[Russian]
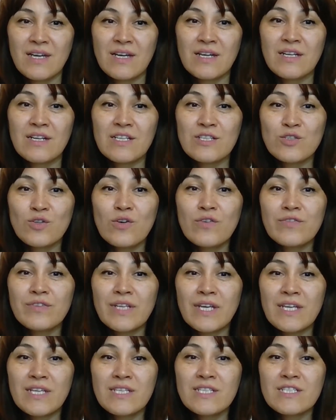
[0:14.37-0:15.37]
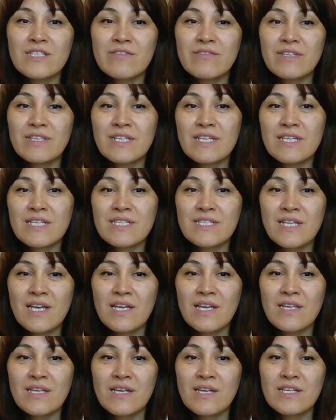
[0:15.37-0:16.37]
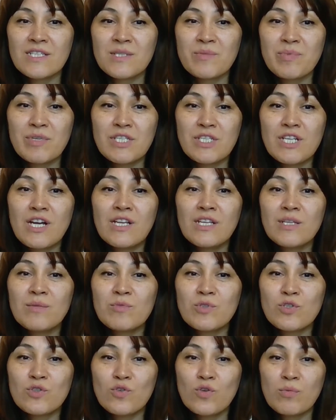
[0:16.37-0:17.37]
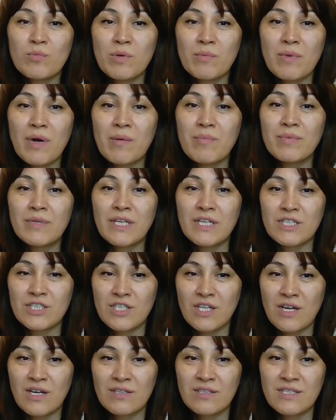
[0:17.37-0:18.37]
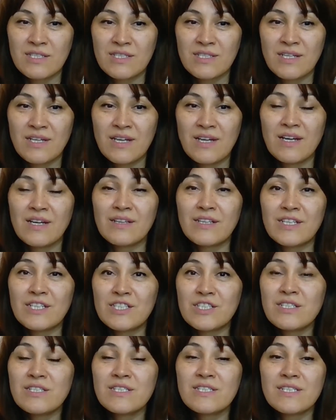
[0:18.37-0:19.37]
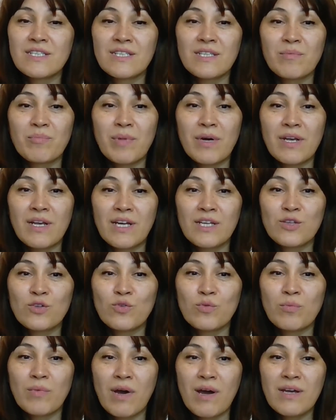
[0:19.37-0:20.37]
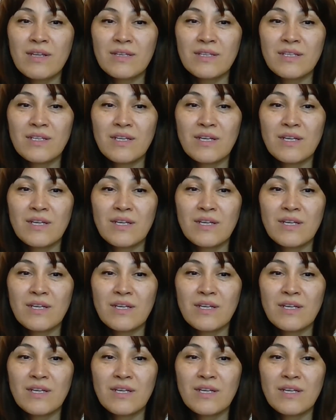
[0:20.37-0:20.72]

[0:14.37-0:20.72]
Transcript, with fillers: Лесов таинственная сень С печальным шумом обнажалась, Ложился на поля туман,